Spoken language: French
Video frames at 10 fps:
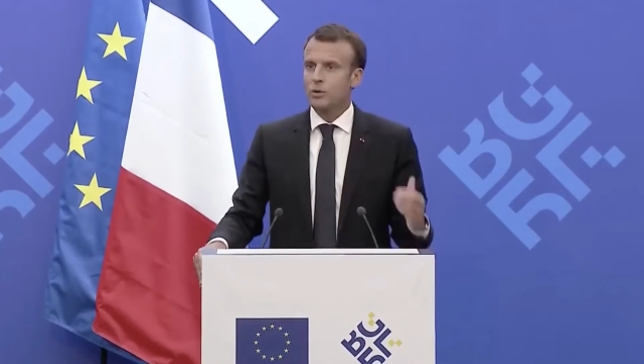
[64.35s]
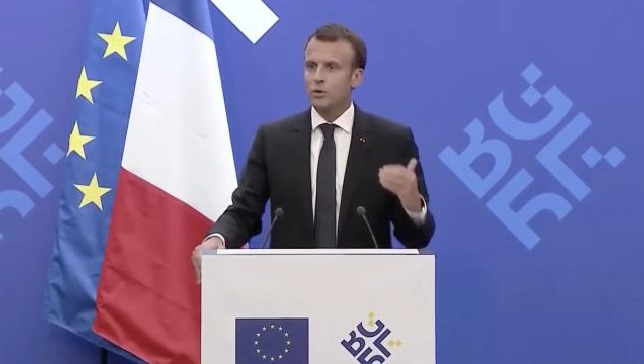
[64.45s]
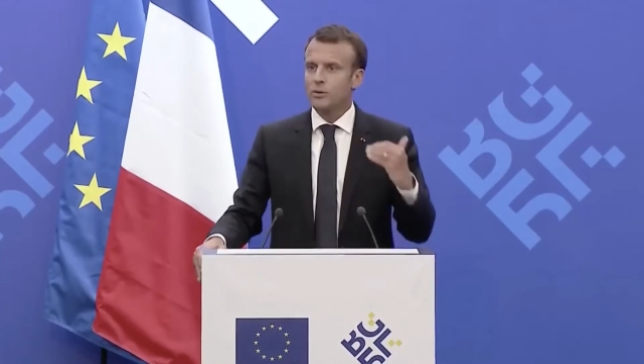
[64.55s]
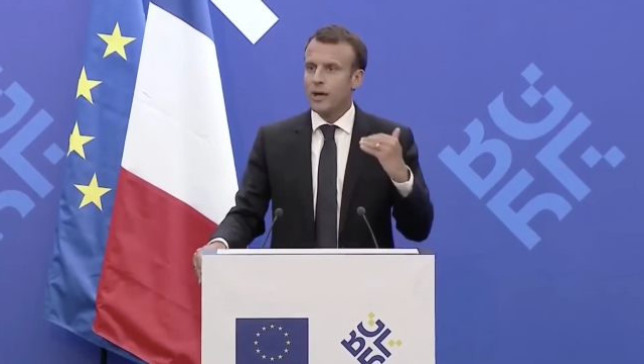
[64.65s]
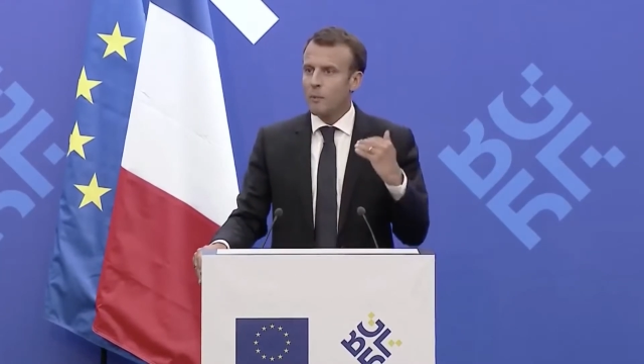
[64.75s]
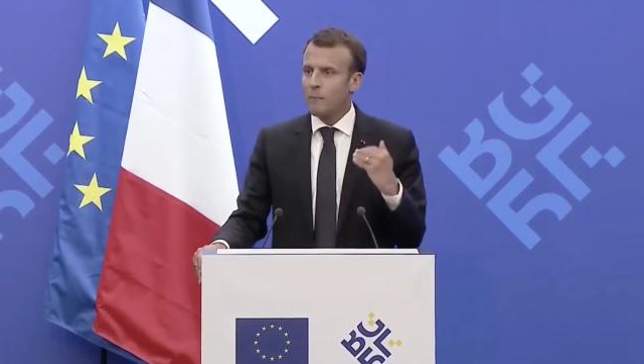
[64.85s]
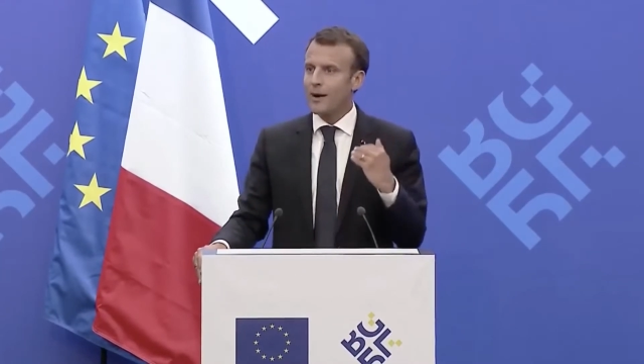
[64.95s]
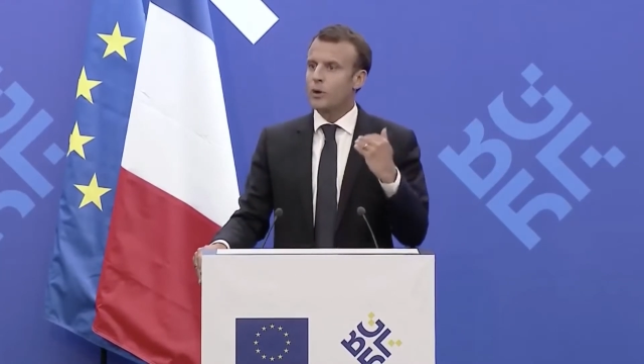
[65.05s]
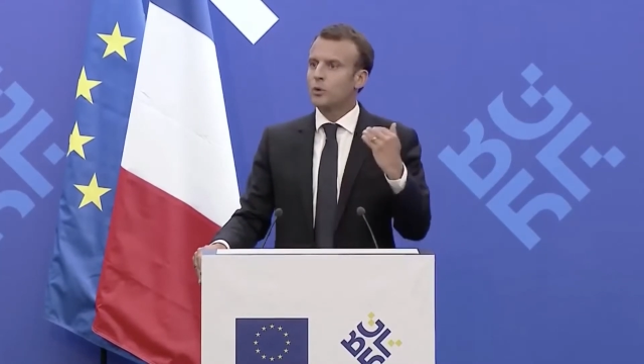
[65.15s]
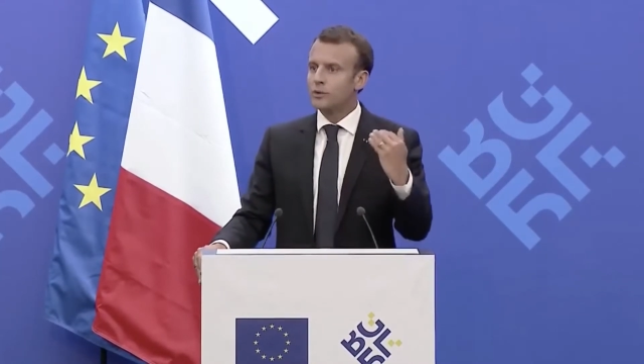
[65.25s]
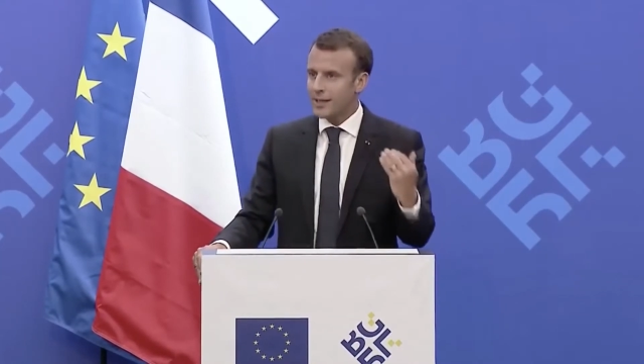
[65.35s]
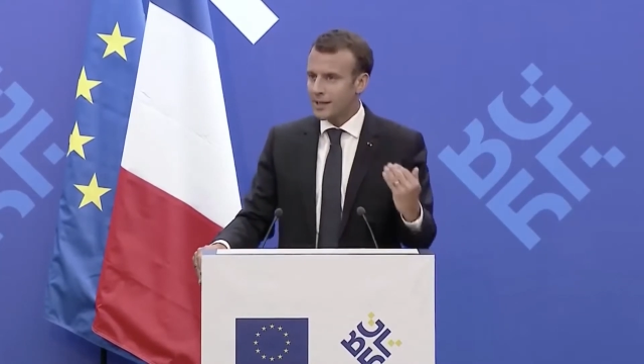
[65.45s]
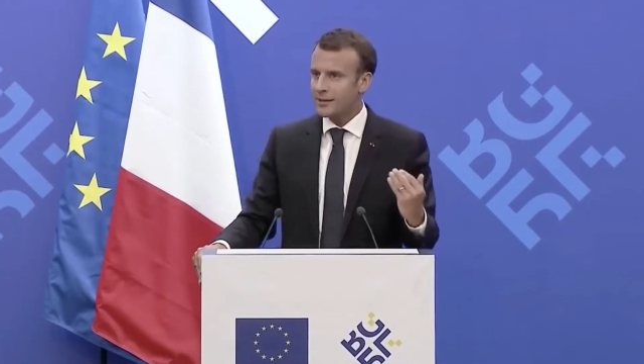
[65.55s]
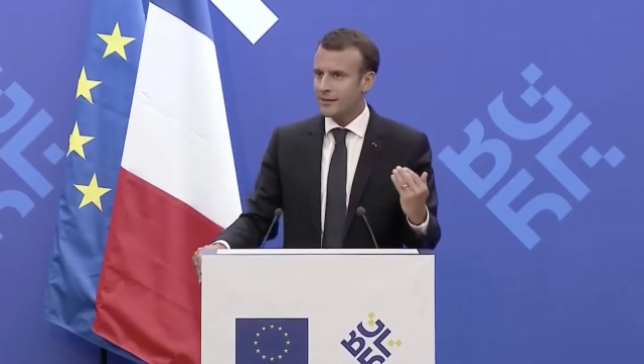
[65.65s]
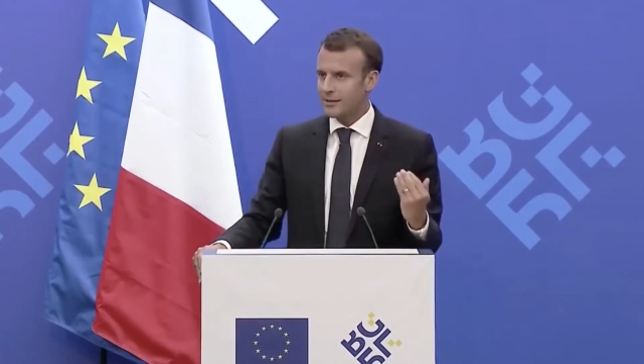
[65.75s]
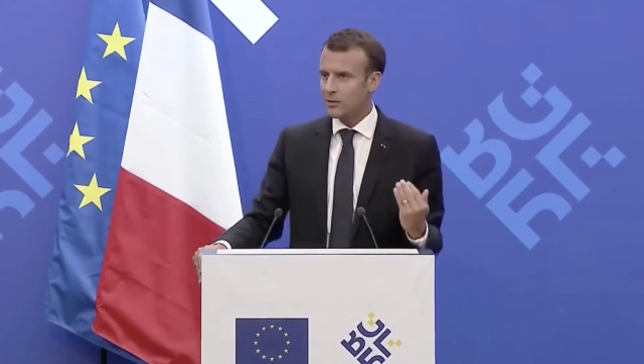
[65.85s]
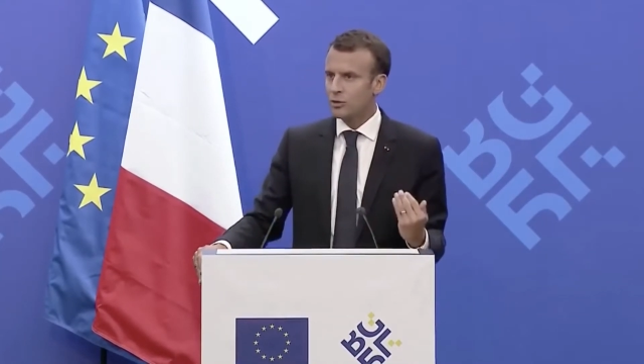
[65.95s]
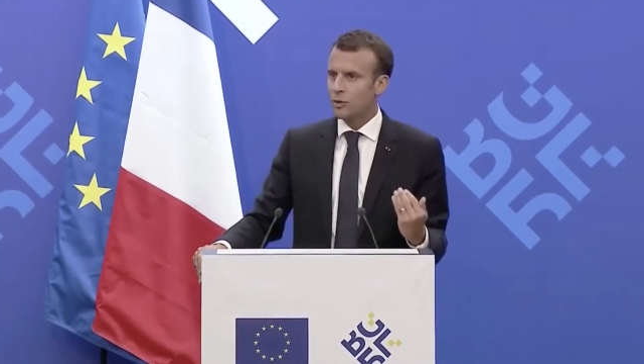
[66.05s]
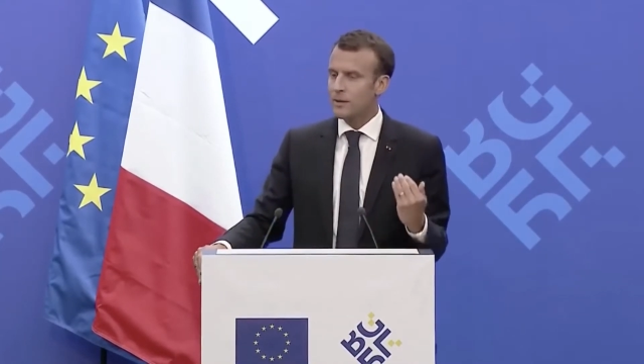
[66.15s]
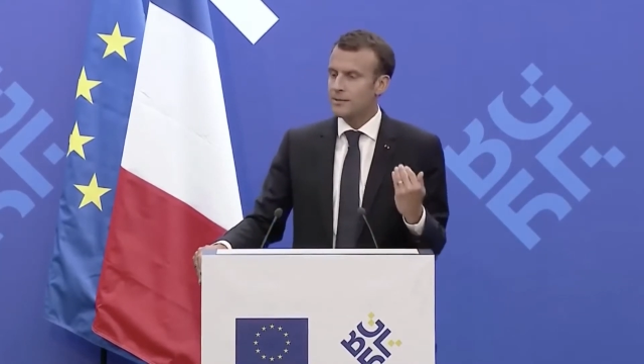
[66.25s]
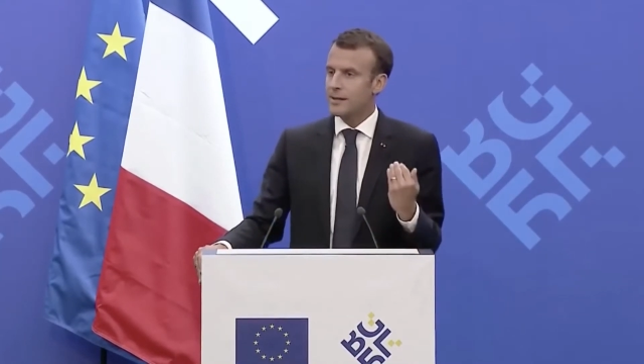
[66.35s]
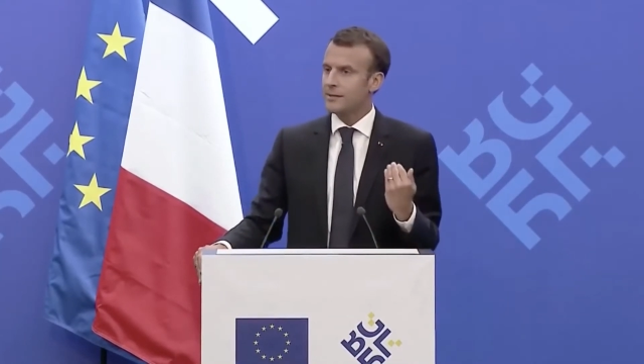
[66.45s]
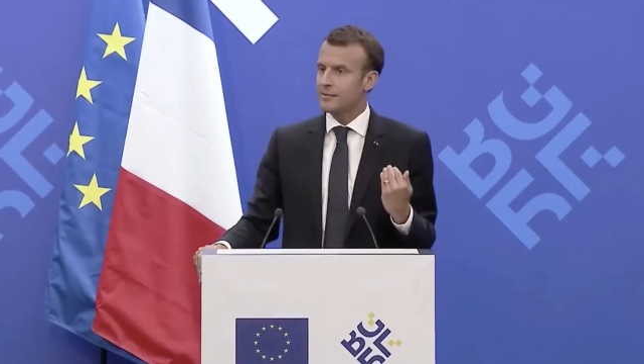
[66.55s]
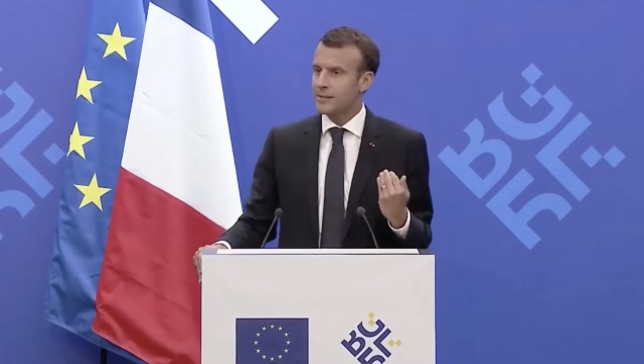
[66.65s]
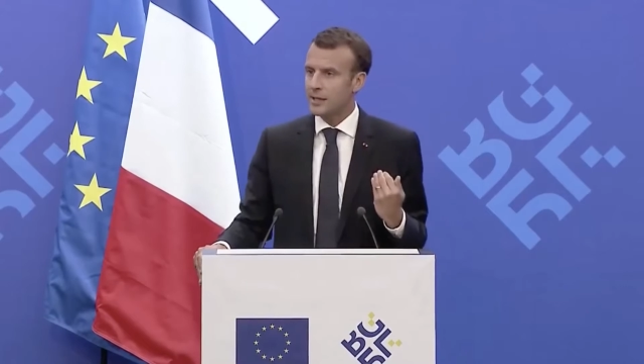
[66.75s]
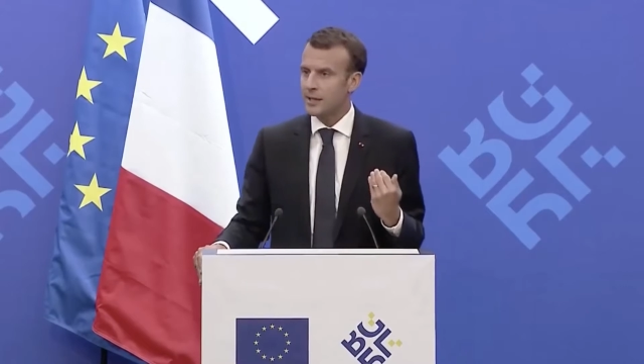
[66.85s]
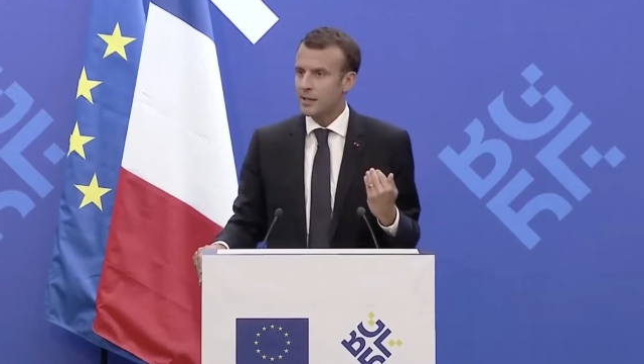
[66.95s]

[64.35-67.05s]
nous n'allons pas contraindre des entreprises à rester.